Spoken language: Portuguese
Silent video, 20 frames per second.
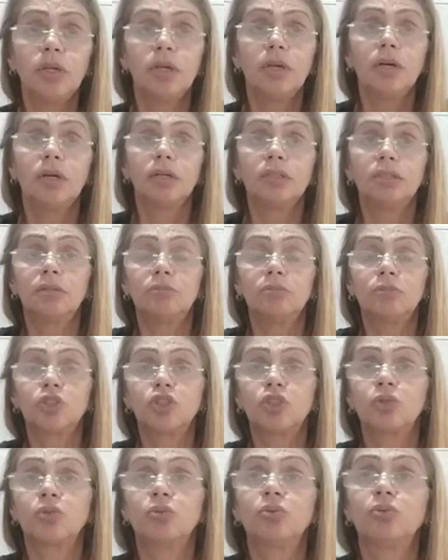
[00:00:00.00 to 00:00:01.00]
Andamos
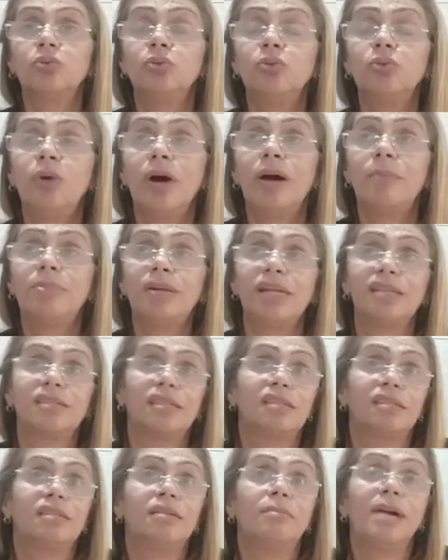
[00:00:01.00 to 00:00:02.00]
tudo. A Plaza
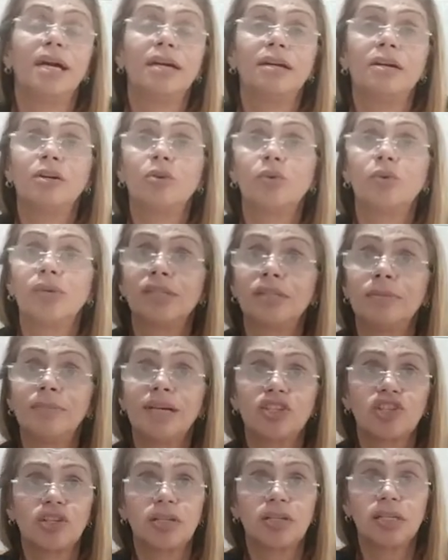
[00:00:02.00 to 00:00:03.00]
de Maia é a coisa
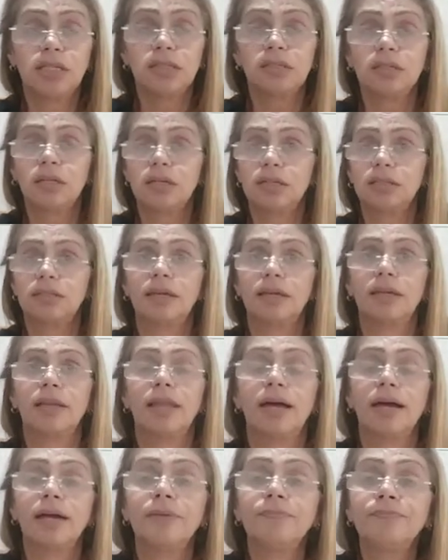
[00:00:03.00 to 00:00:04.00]
mais linda que tem
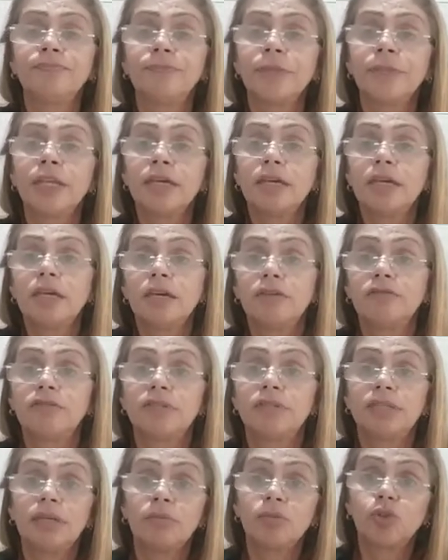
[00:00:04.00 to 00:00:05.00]
lá
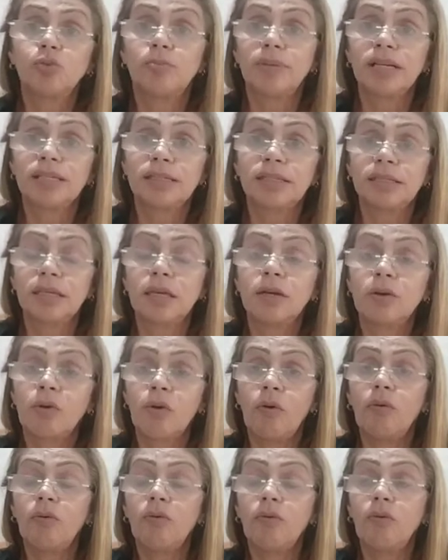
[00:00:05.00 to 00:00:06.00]
Fizemos o passeio com
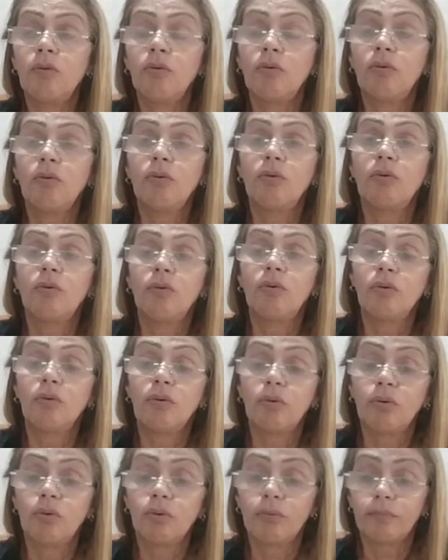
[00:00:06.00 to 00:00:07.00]

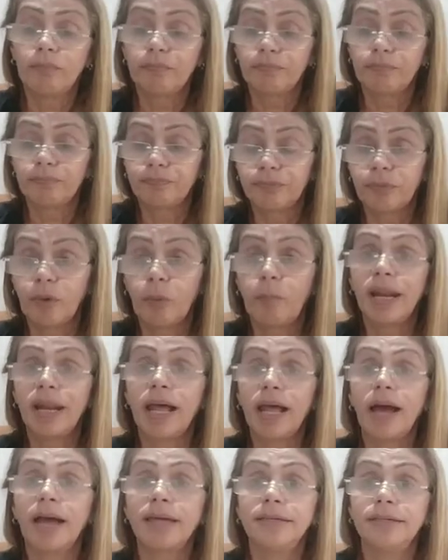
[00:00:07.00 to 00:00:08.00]
o
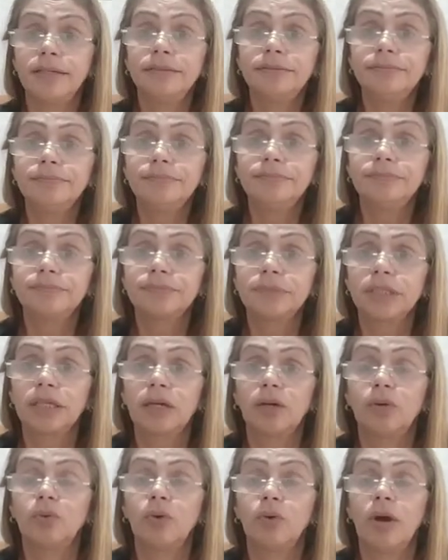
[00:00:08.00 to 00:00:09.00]
Brian, que é
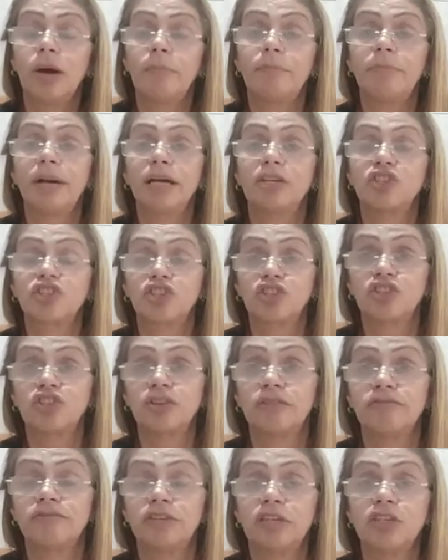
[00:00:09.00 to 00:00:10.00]
um rapaz que já
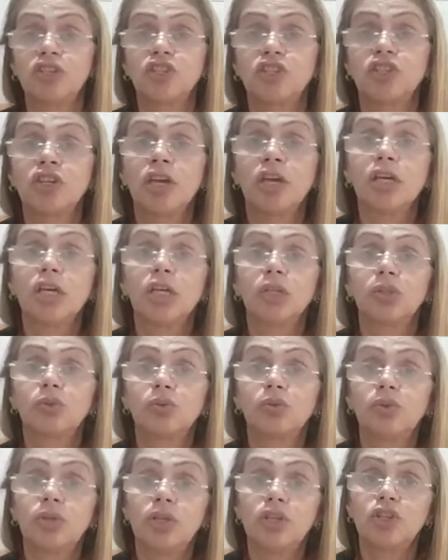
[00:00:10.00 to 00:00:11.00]
fez
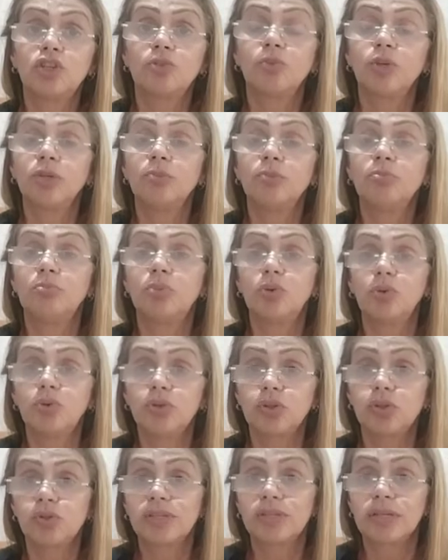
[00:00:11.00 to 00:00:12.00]
turismo em
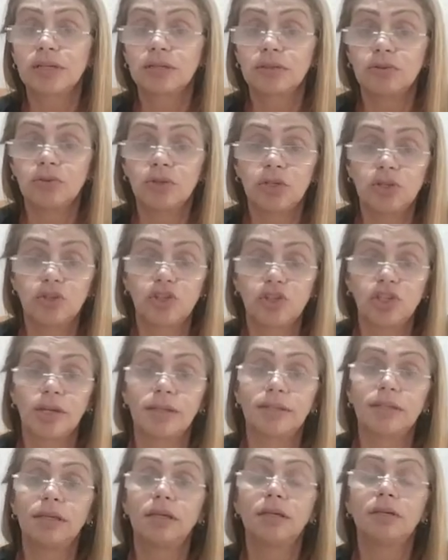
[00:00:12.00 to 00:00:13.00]
Búzios, aqui no Rio de
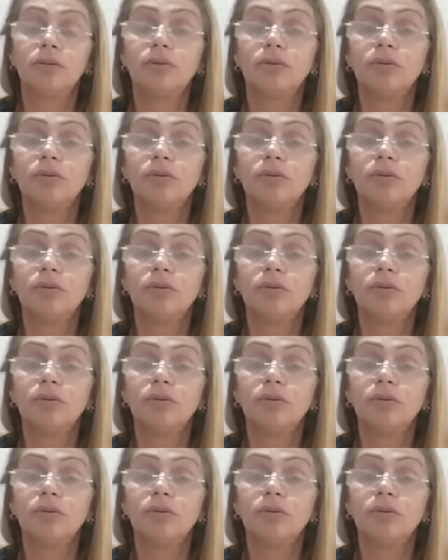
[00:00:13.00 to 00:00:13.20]
Janeiro.